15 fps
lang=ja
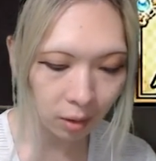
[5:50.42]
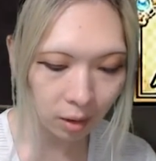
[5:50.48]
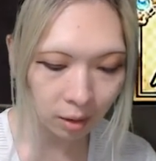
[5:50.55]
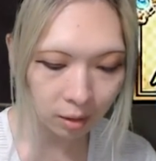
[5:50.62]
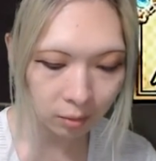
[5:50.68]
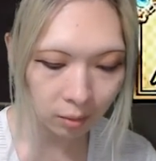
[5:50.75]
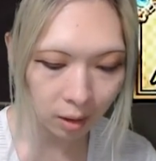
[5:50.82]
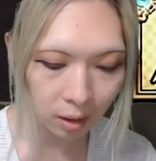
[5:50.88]
るや
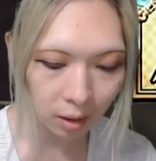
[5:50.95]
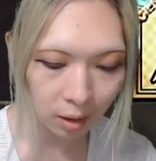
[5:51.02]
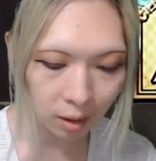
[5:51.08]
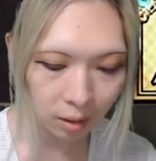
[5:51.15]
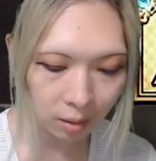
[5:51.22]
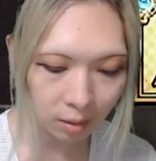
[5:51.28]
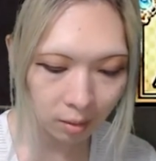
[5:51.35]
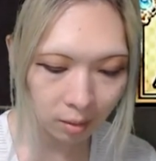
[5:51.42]
つは、
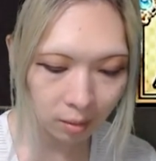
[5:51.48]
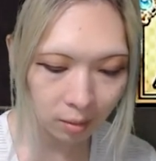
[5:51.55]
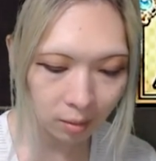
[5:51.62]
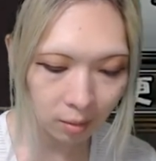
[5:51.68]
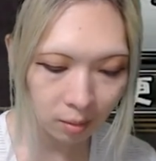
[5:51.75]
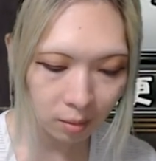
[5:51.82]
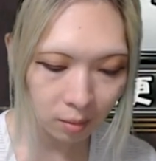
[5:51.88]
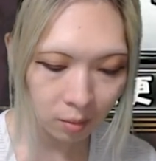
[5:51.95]

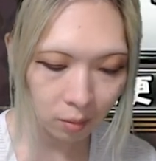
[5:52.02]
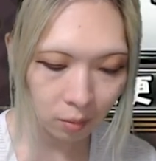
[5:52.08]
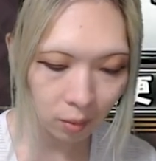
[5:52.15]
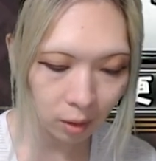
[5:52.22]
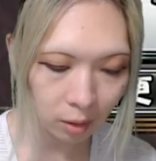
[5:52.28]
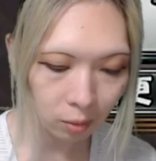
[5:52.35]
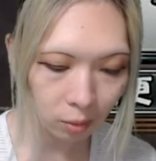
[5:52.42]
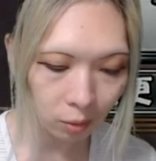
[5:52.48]
割
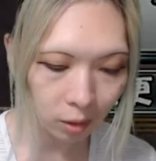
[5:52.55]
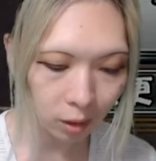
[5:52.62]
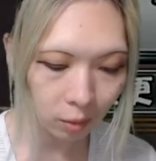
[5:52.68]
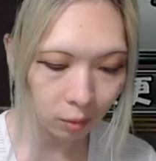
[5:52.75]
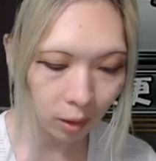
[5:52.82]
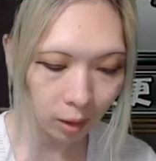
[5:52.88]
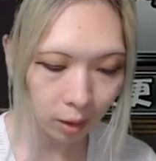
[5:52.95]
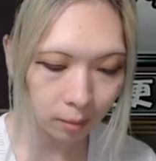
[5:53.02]
と多いだろう
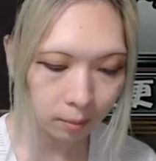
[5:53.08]
から、